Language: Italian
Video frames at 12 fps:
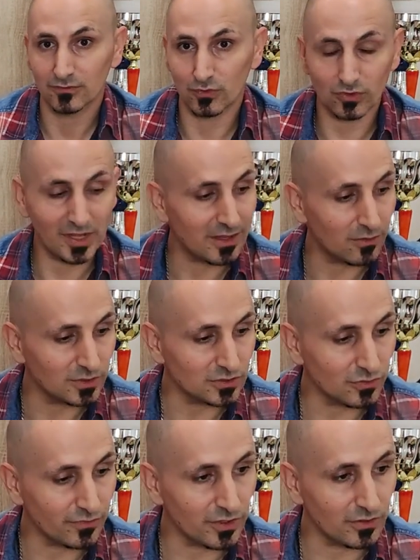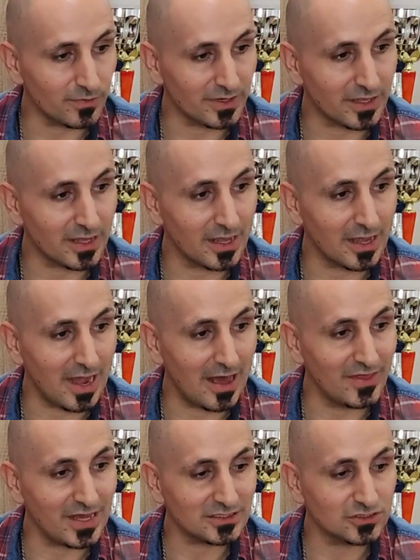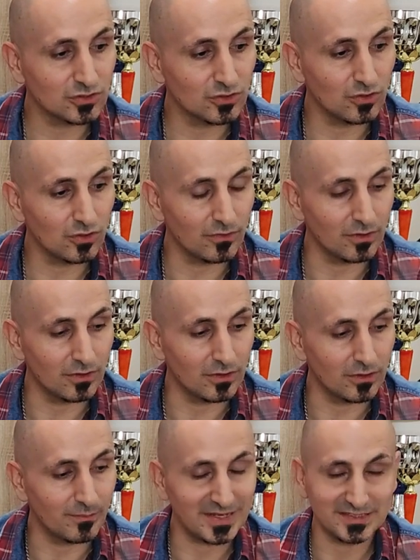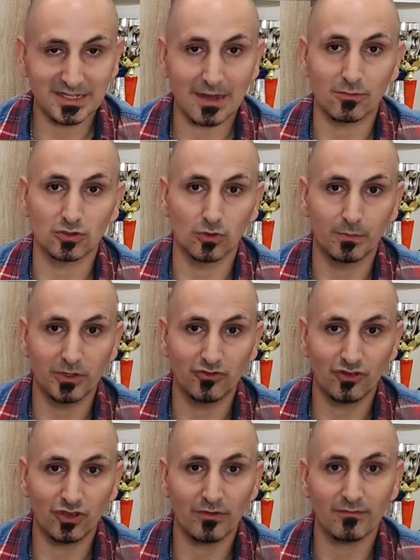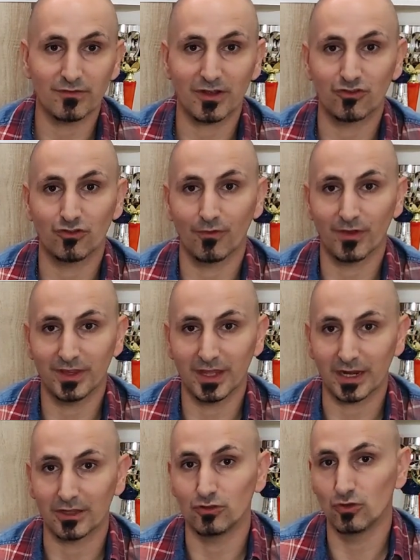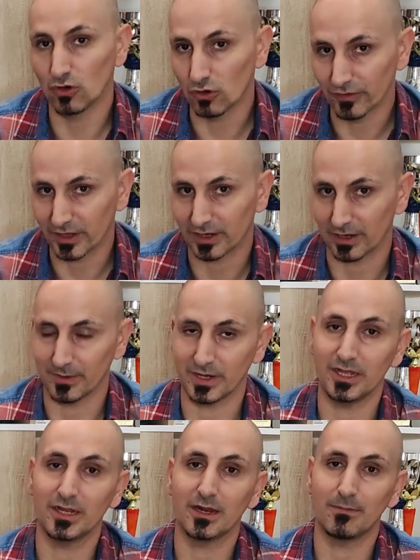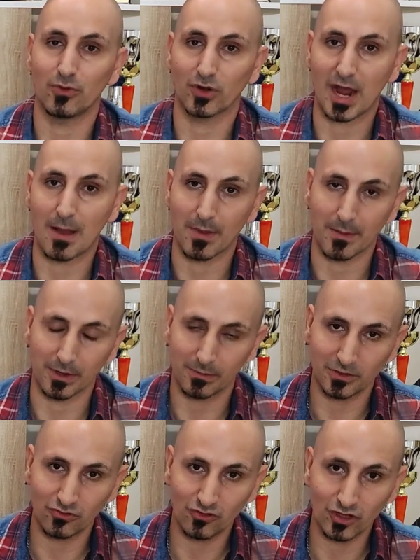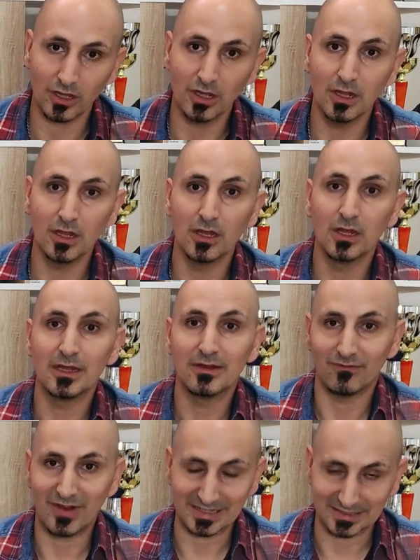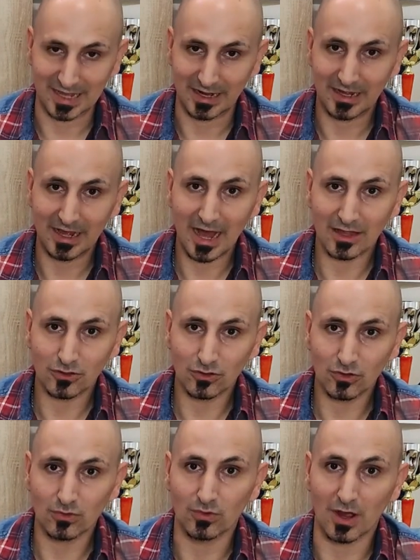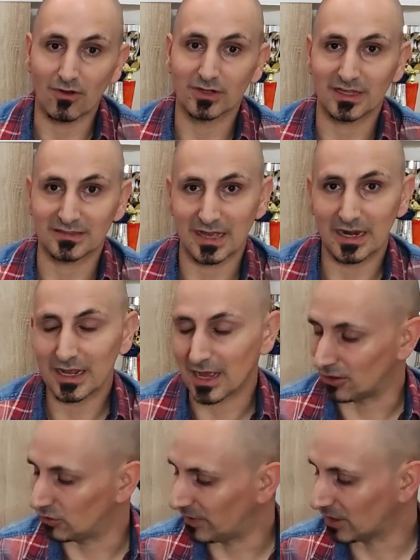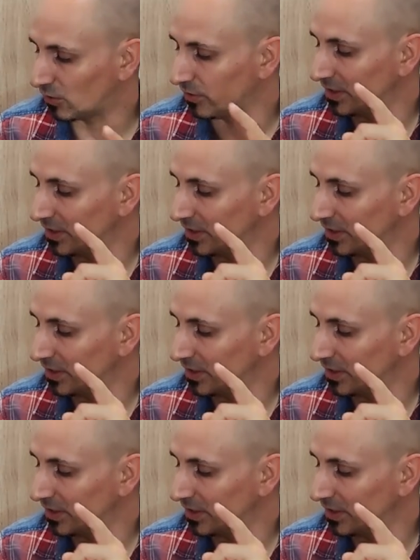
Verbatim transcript: Sfruttate questo video perché adesso eh, passiamo sul PC, vi faccio vedere dove reperire il programma per PC, va scaricato, una volta scaricato va